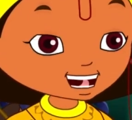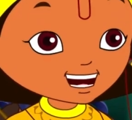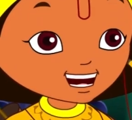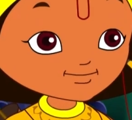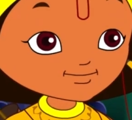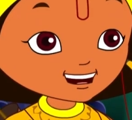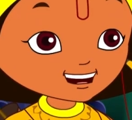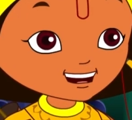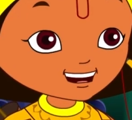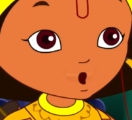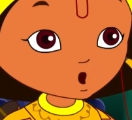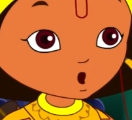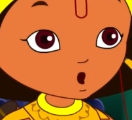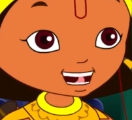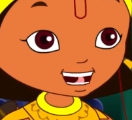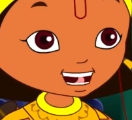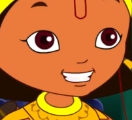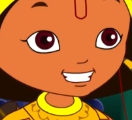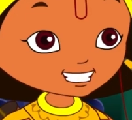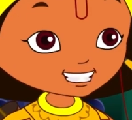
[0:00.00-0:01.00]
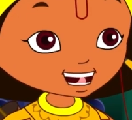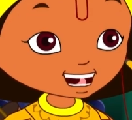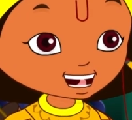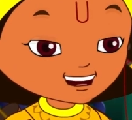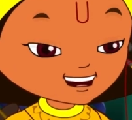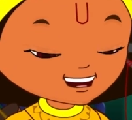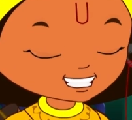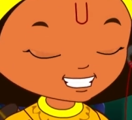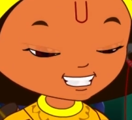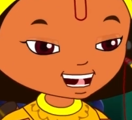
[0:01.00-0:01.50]
अगर श्री राम
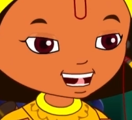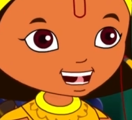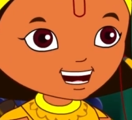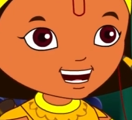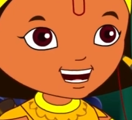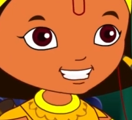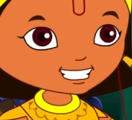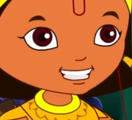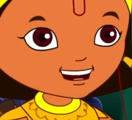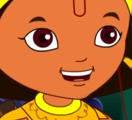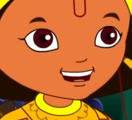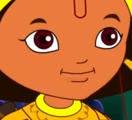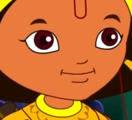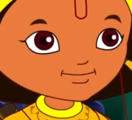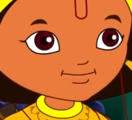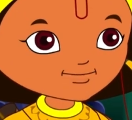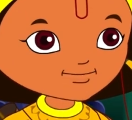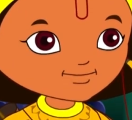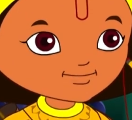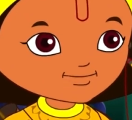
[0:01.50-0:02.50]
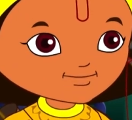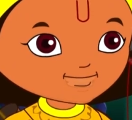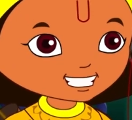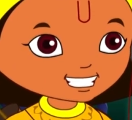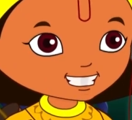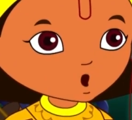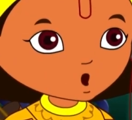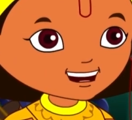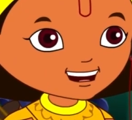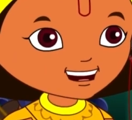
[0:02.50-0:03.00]
धनुर्विद्या में निपुण थे
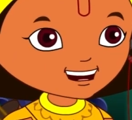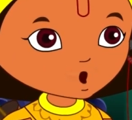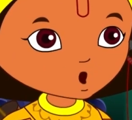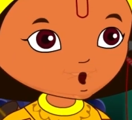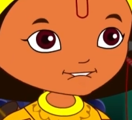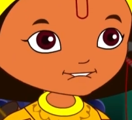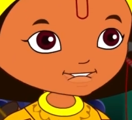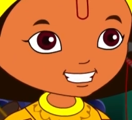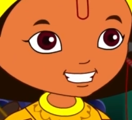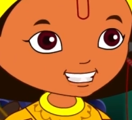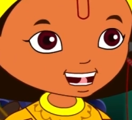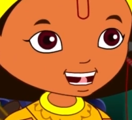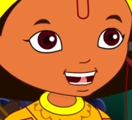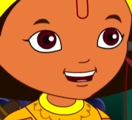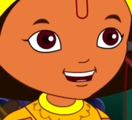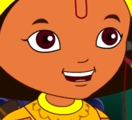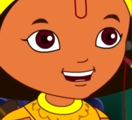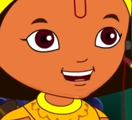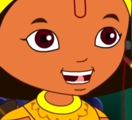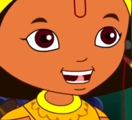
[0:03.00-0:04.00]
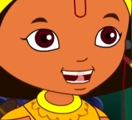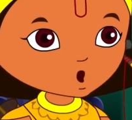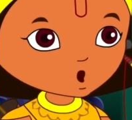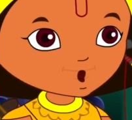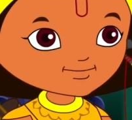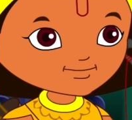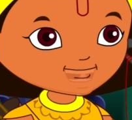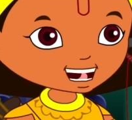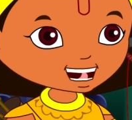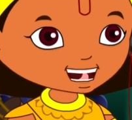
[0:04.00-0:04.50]
तो वो अपने बाणों से ही
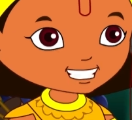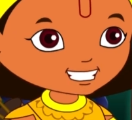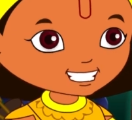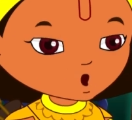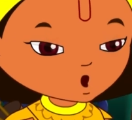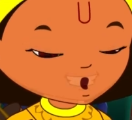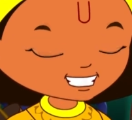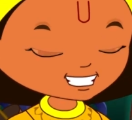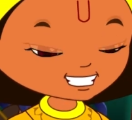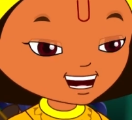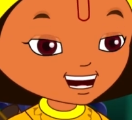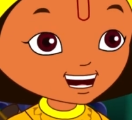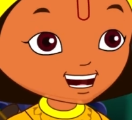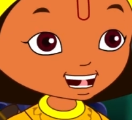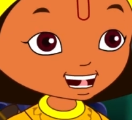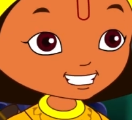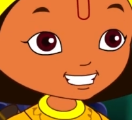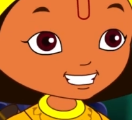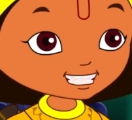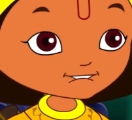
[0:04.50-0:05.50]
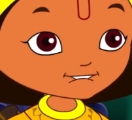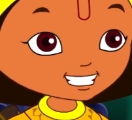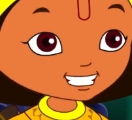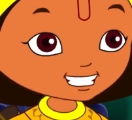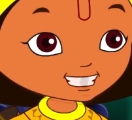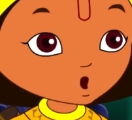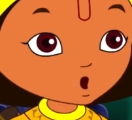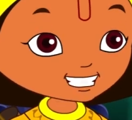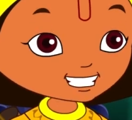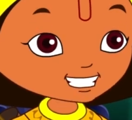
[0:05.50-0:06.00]
पुल बना सकते थे ना कि